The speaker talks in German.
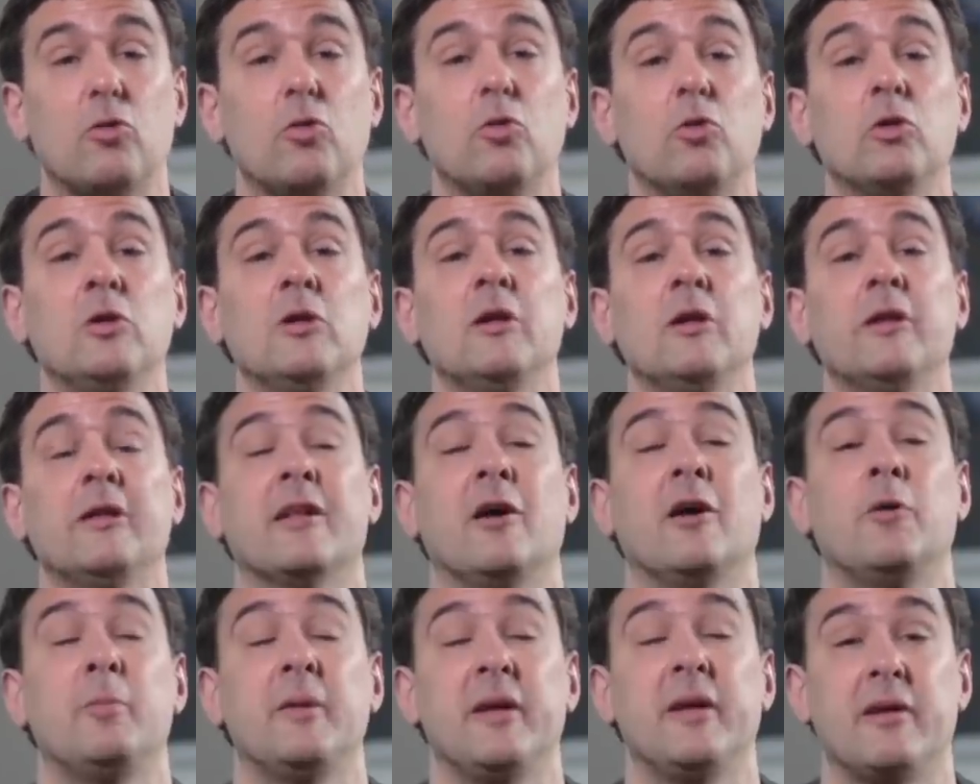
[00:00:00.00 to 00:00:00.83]

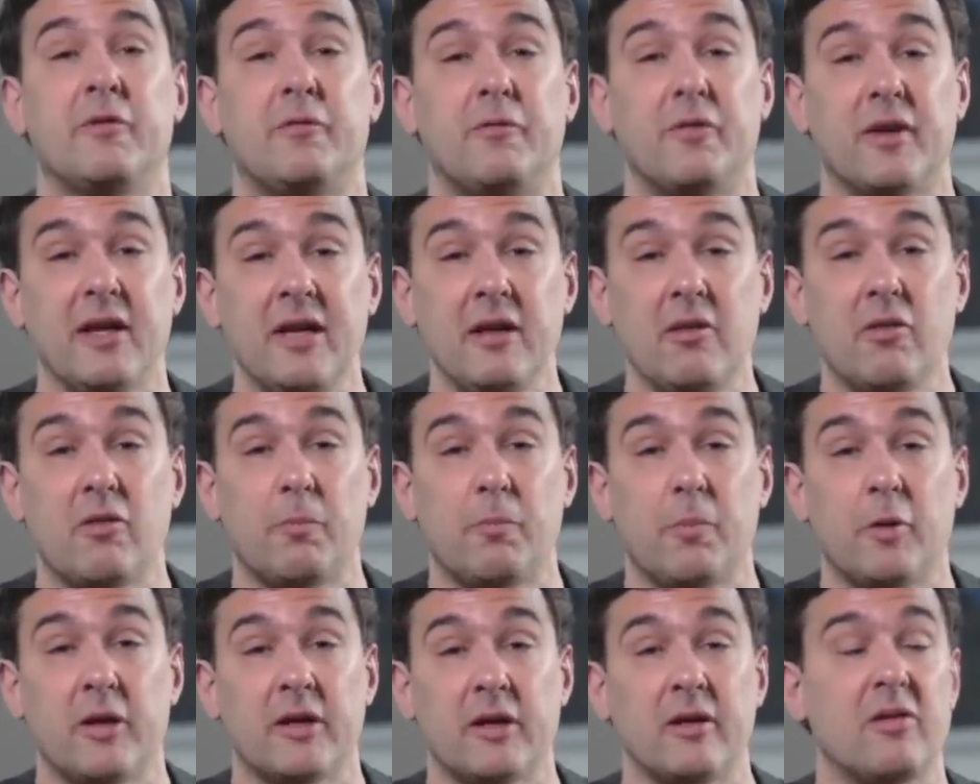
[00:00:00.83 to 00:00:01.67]
unglaubliche
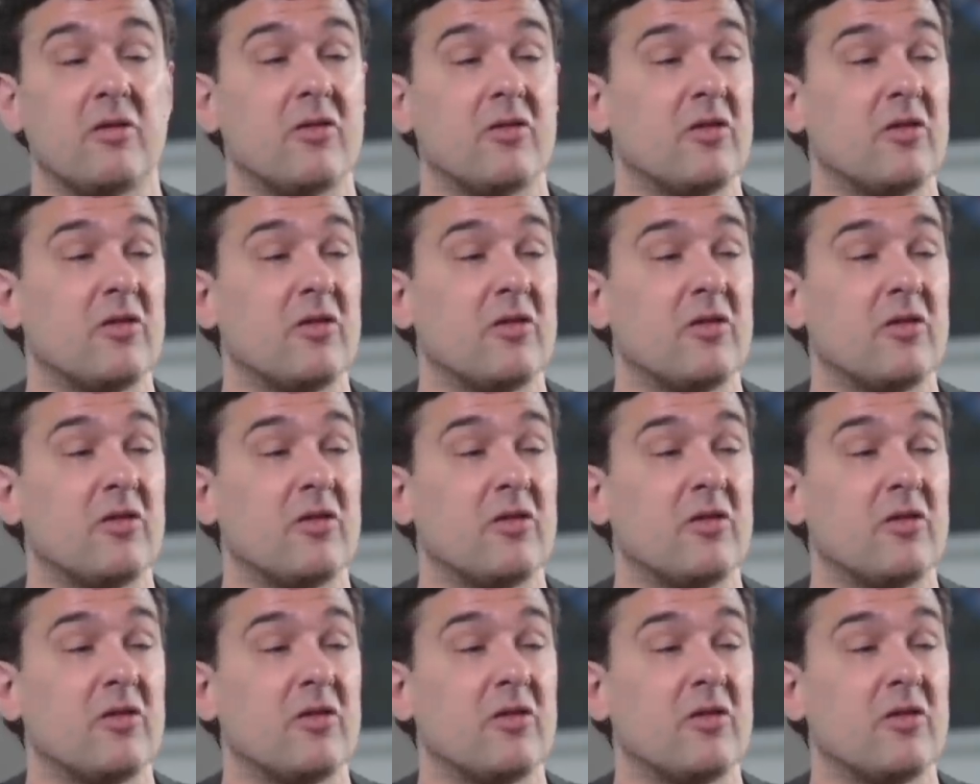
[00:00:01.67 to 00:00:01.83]
Friedensprojekt.